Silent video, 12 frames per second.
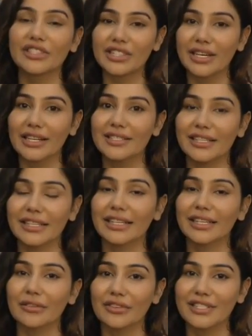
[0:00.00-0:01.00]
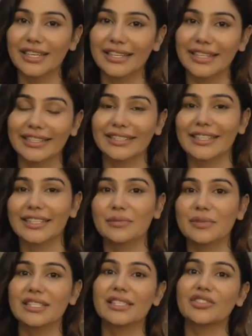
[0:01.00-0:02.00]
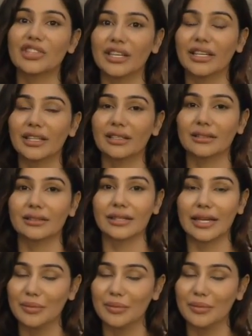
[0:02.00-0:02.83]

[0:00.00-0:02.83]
विजय राज जी नहीं है काफ़ी सारे एक्टर हैं इसमें जैसे छः